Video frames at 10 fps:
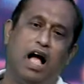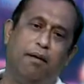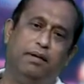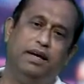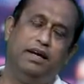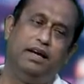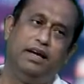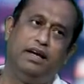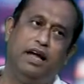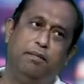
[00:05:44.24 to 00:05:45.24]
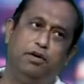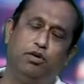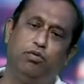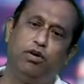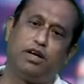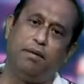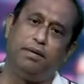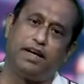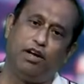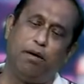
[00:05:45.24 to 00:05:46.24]
আমি এই বিষয়গুলোকে
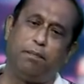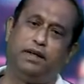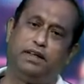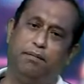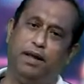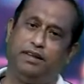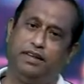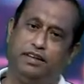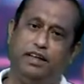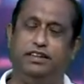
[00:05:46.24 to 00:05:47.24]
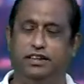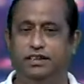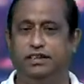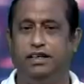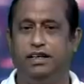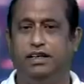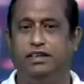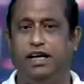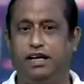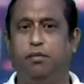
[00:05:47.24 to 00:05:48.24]
আমি কেন আপনাদের সামনে আনতে চাইছি
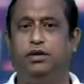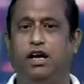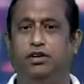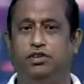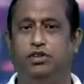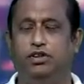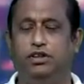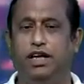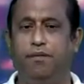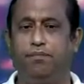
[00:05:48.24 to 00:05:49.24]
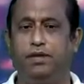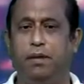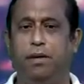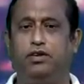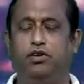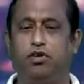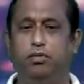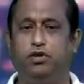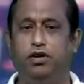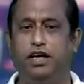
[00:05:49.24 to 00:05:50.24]
যে এটা বোঝানোর জন্য যে নির্বাচন
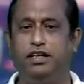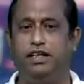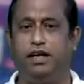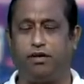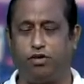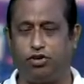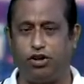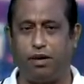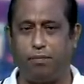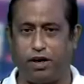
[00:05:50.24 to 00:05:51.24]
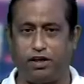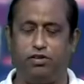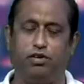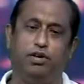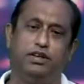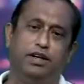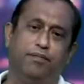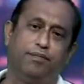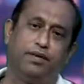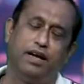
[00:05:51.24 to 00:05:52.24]
কমিশনের যে খসড়াটা প্রকাশিত হয়েছে
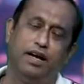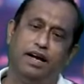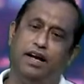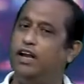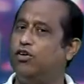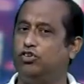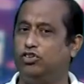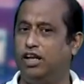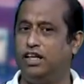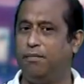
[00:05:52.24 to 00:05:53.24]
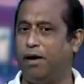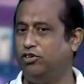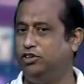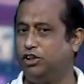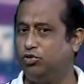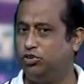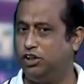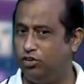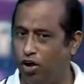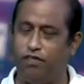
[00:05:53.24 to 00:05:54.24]
এই খসড়া নিয়ে মানুষ যে
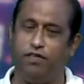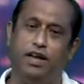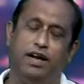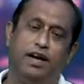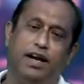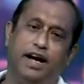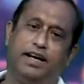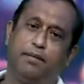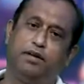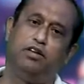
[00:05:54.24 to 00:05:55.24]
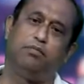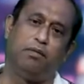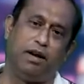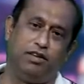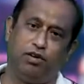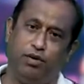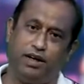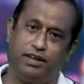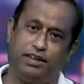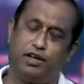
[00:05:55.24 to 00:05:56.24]
খুশি নন এটা কিন্তু প্রমাণিত
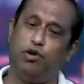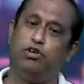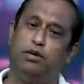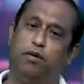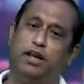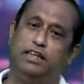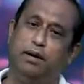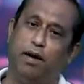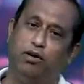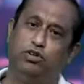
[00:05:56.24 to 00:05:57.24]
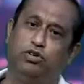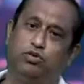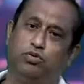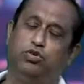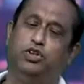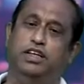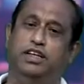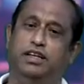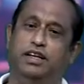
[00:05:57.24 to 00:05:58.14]
হয়ে গেছে কেউ যদি বলেন যে মানুষ খুশি